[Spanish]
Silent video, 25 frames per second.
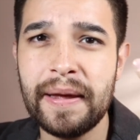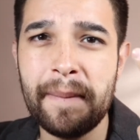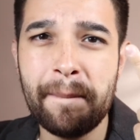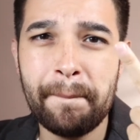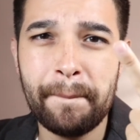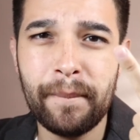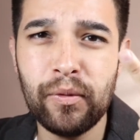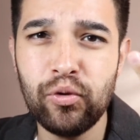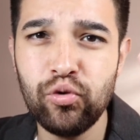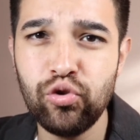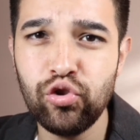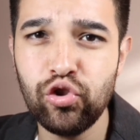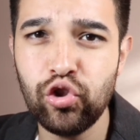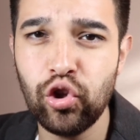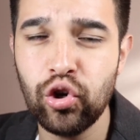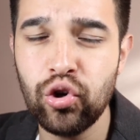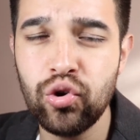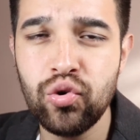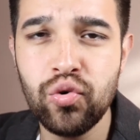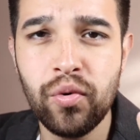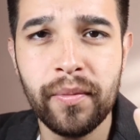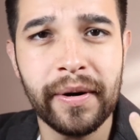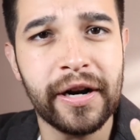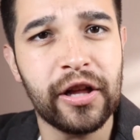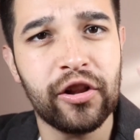Y punto
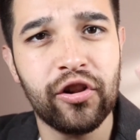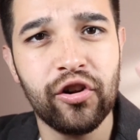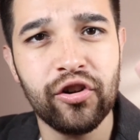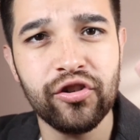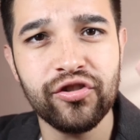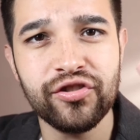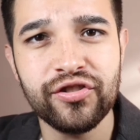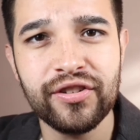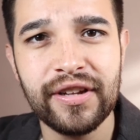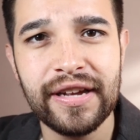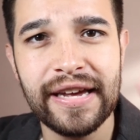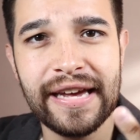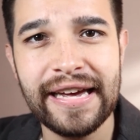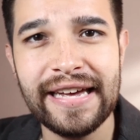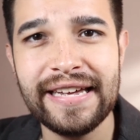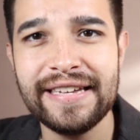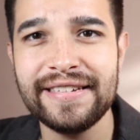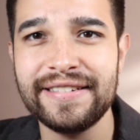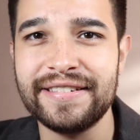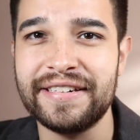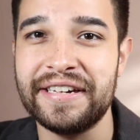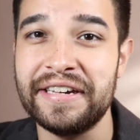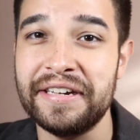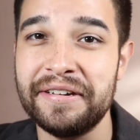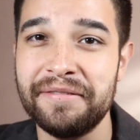número dos
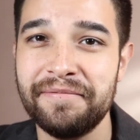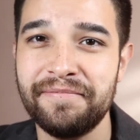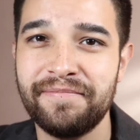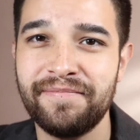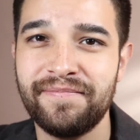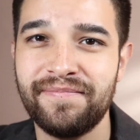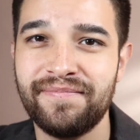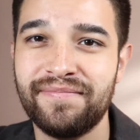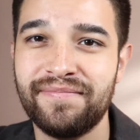es que,